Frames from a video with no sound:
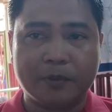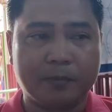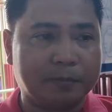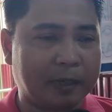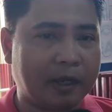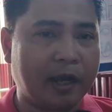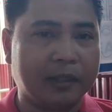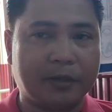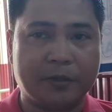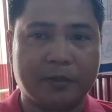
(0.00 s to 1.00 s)
itong
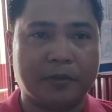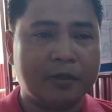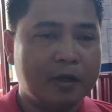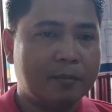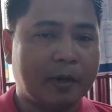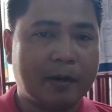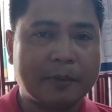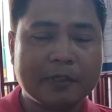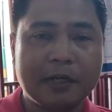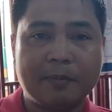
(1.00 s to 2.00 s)
pagkakataon nito para
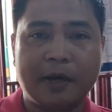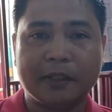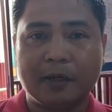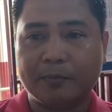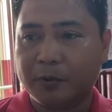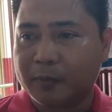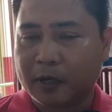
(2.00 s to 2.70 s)
pasalamatan po